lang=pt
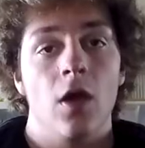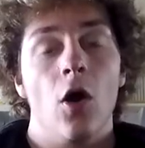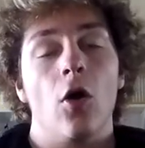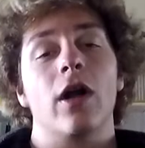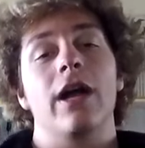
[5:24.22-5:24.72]

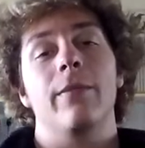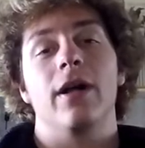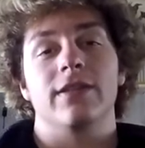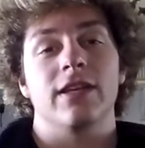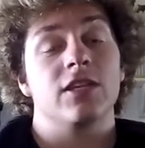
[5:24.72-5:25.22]
Ok
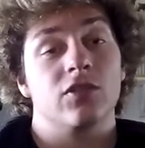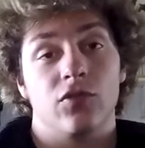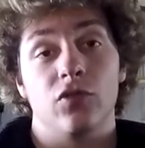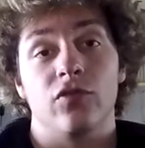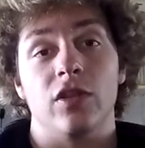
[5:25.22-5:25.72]
malta, este
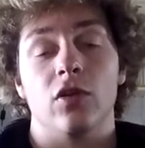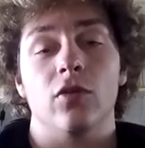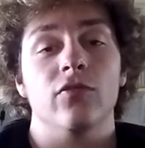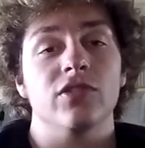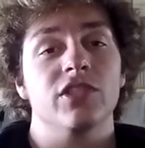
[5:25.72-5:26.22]
foi o vídeo.
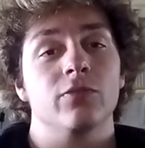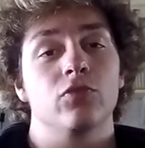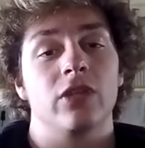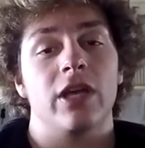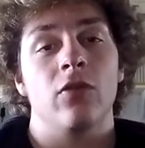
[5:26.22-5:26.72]
Como vocês
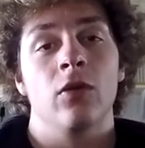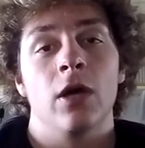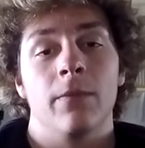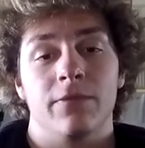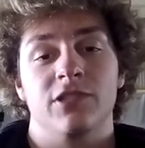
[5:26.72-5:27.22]
puderam
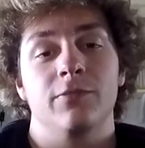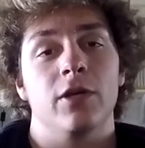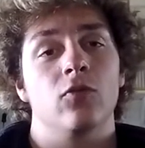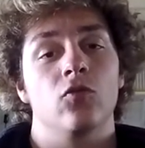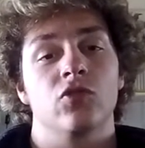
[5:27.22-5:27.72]

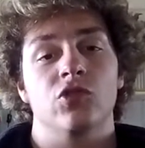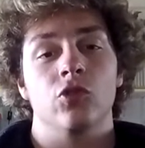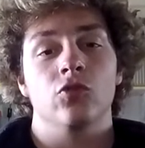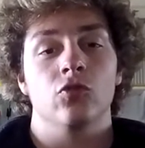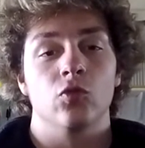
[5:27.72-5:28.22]
perceber o
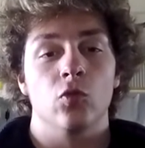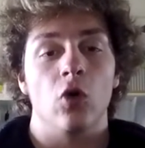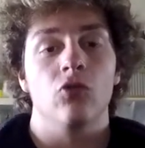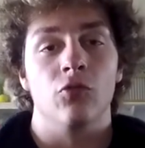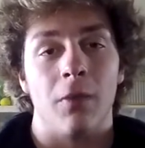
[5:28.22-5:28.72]
som do
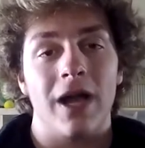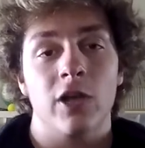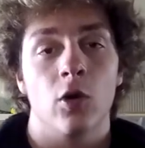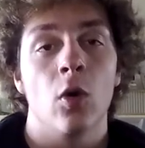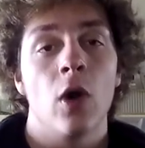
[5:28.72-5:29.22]
Rode
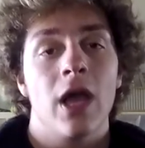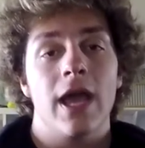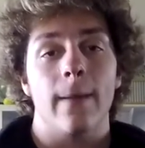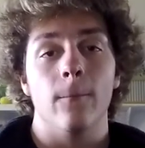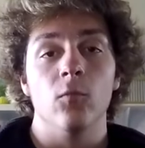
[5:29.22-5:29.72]
Micro
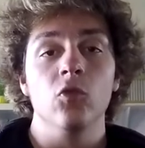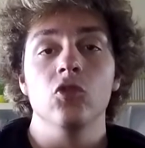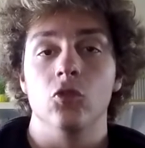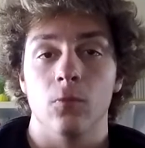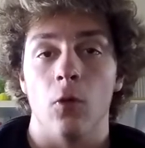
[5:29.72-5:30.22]
é
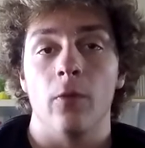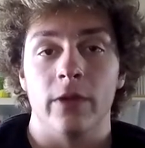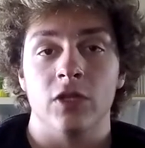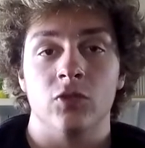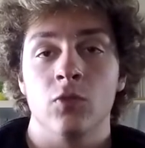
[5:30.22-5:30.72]
muito bom
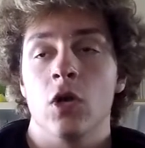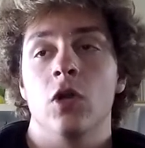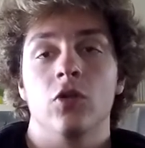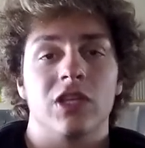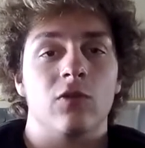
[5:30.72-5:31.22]
mesmo,
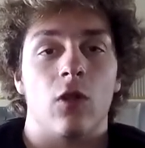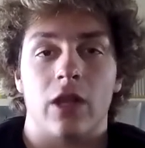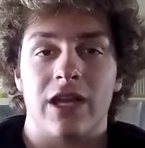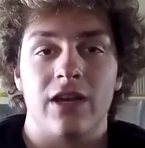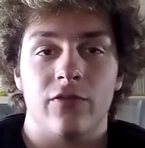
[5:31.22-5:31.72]
não tem
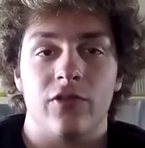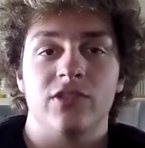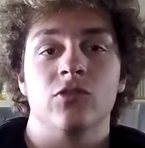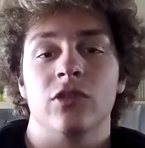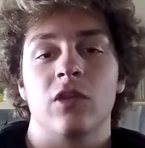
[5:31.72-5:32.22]
qualquer
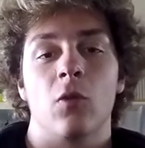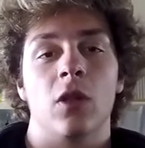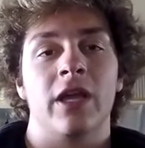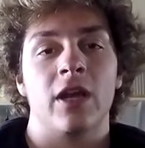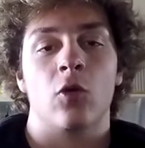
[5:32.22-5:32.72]
interferência, não tem
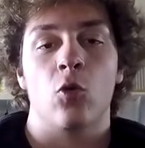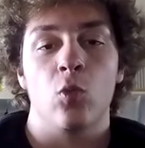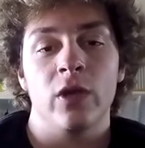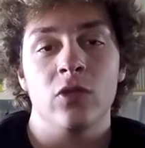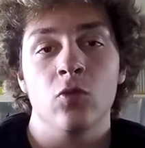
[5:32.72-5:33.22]
qualquer
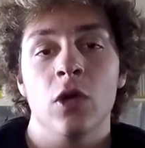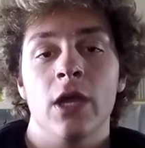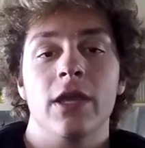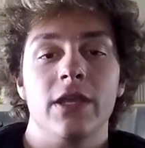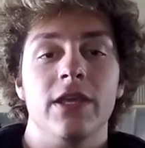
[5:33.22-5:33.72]
ruído
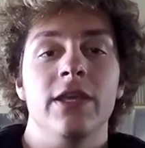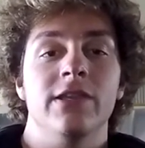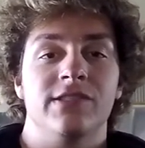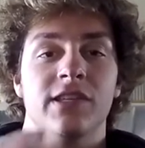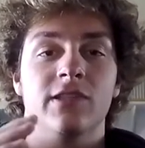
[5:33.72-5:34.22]
e
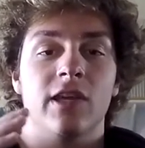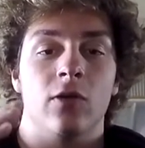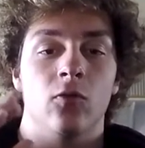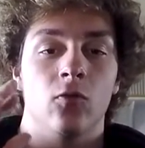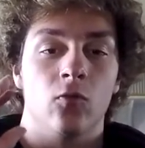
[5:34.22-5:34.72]
sendo que é
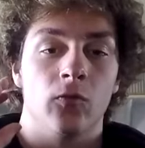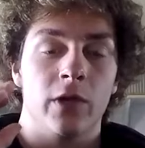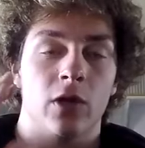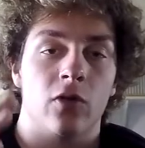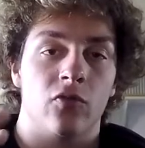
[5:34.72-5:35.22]
um
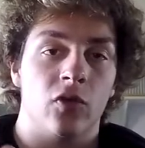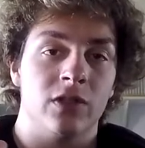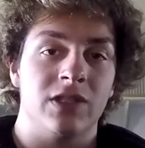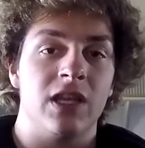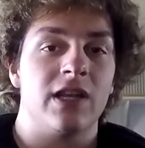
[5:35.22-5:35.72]

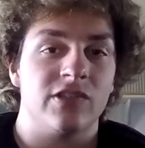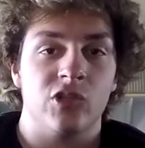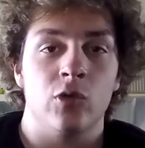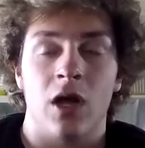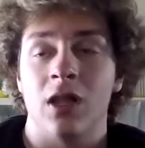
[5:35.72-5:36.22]
microfone
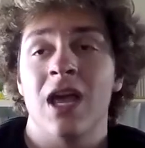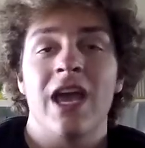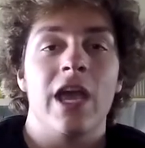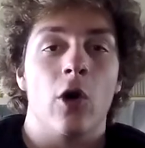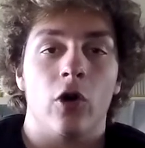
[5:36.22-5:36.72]
direcional
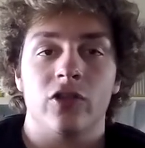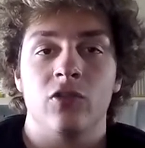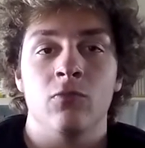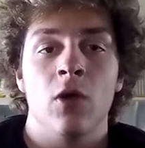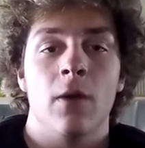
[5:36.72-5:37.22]
é
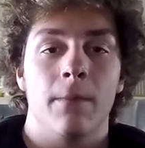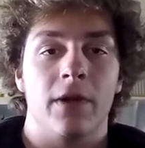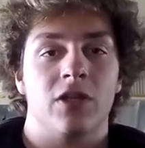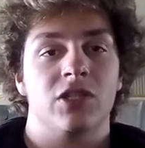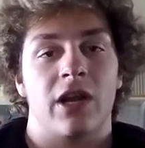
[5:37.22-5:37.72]
ótimo
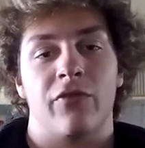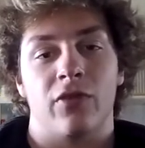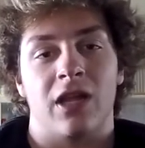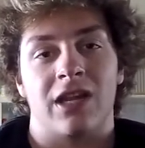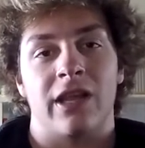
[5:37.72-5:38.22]
para estar a
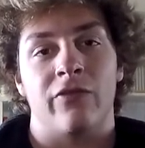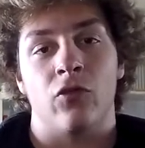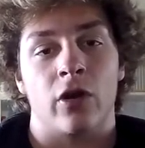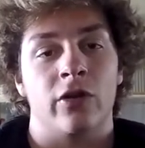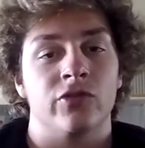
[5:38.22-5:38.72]
falar lá
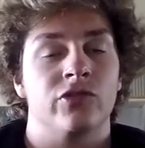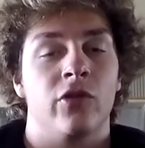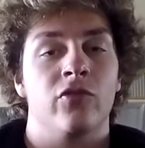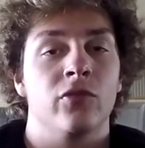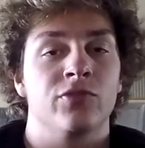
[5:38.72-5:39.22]
fora, não se
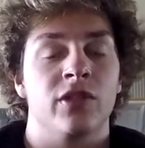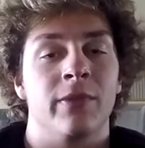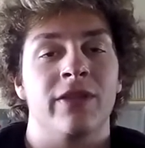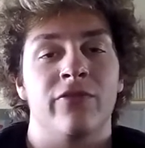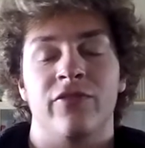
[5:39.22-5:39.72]
ouviu
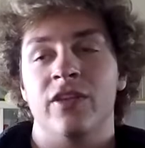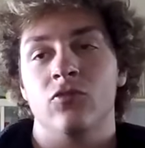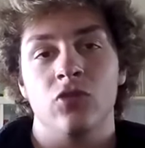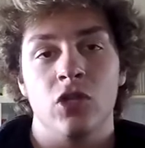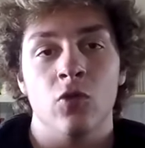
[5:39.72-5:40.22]
absolutamente
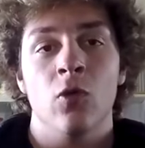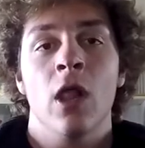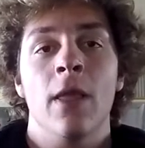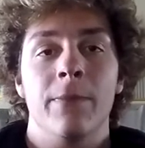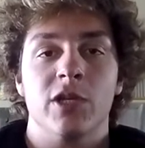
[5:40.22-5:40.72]
vento nenhum,
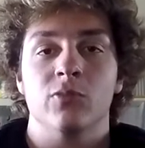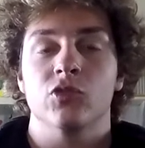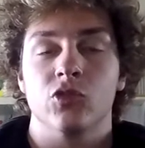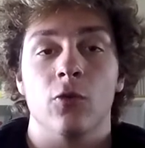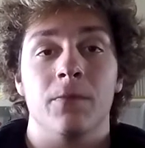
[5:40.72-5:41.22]
mesmo o
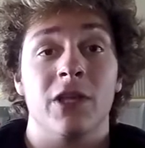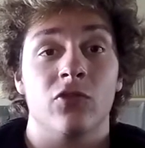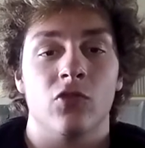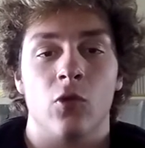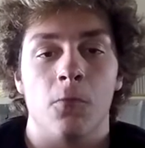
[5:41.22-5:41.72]
som ambiente
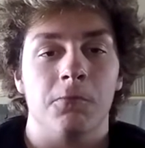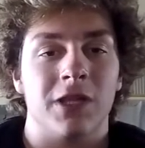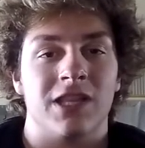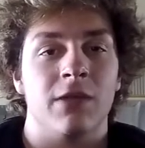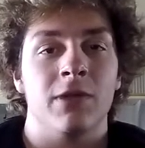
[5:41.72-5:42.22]
foi
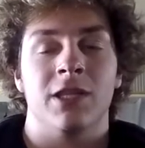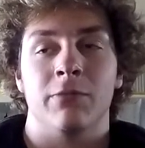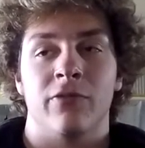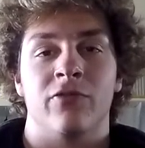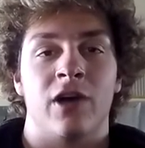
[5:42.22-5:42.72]
completamente
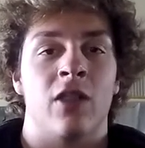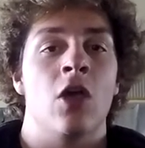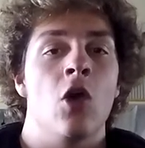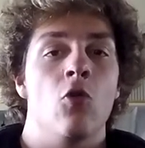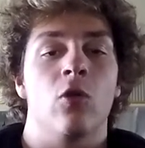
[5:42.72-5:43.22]
abafado,
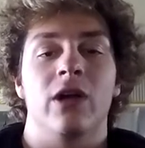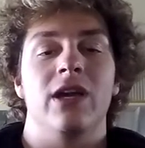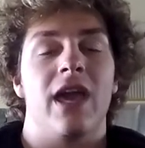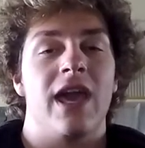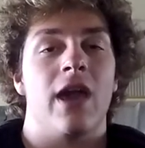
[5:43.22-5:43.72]
o que
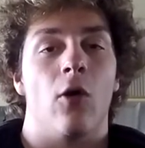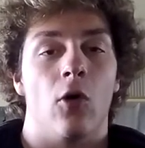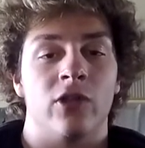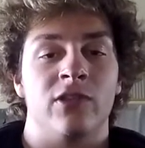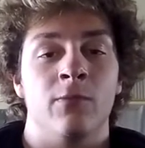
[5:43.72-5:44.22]
é
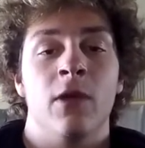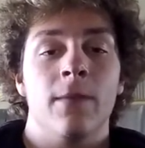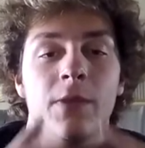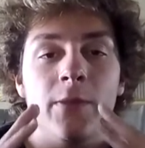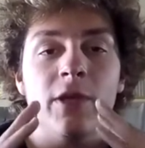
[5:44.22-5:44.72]
ótimo,
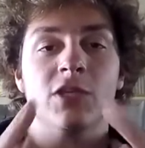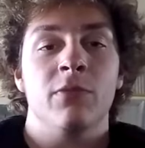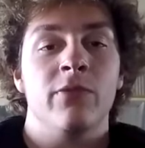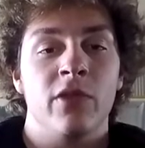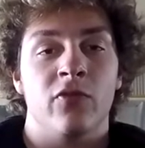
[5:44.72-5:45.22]
e mesmo
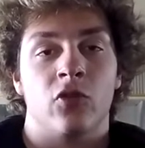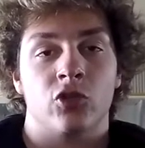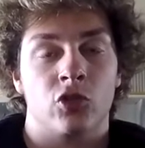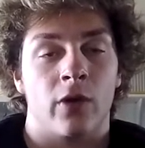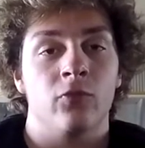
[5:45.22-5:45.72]
a minha voz
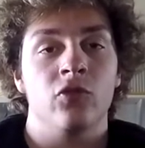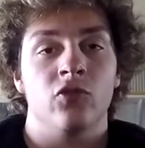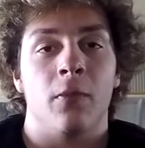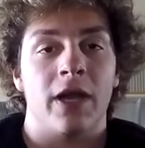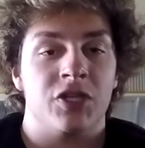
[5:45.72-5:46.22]
está
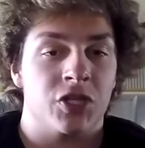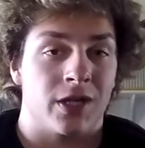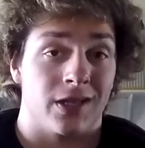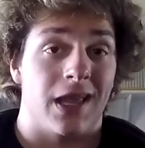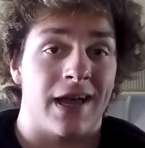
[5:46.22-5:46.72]
muito mais
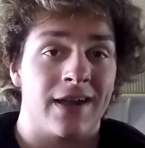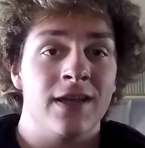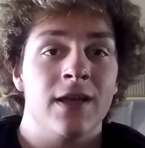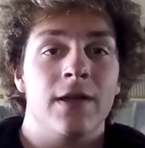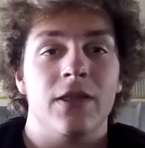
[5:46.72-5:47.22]
clara,
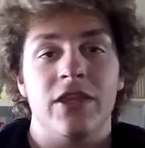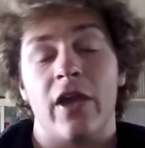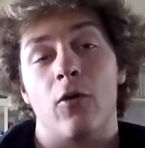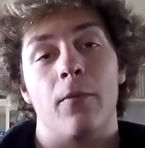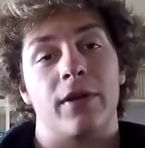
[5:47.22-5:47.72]
e em
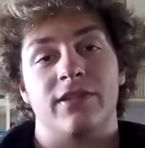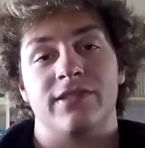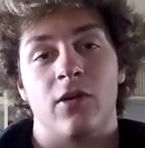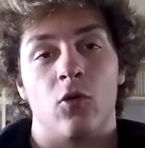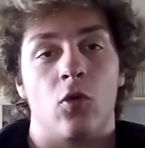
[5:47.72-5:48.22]

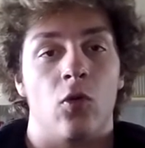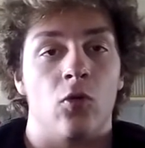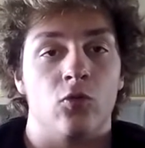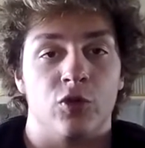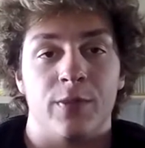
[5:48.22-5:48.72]
comparação
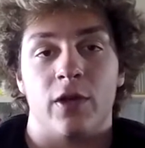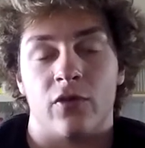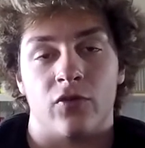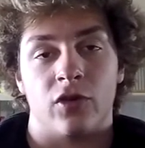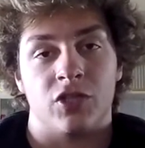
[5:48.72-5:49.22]
com os
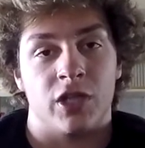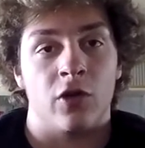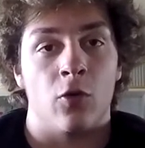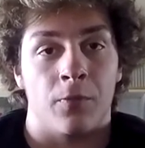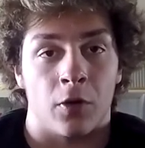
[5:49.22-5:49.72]
microfones da
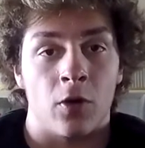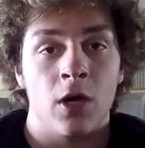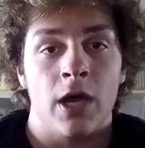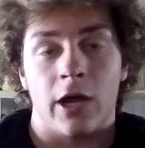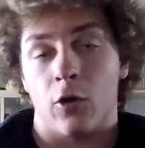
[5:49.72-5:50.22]
GoPro,
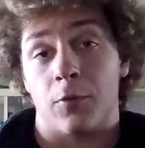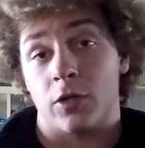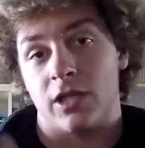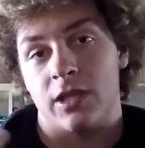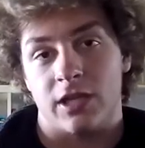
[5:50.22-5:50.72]
a GoPro
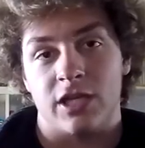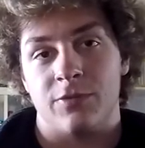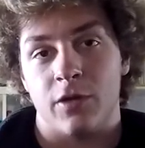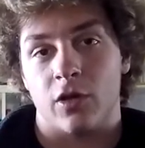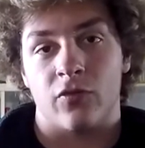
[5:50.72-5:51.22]
tem três
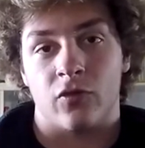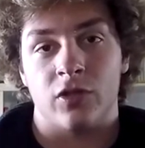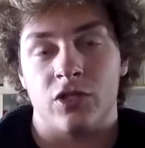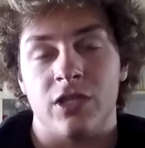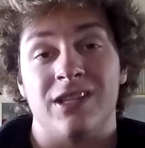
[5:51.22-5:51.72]

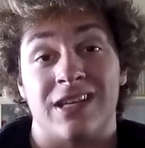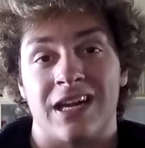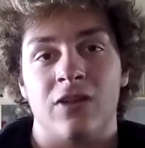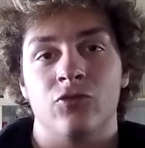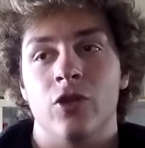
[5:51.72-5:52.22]
microfones
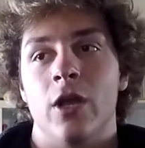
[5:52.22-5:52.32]
integrados,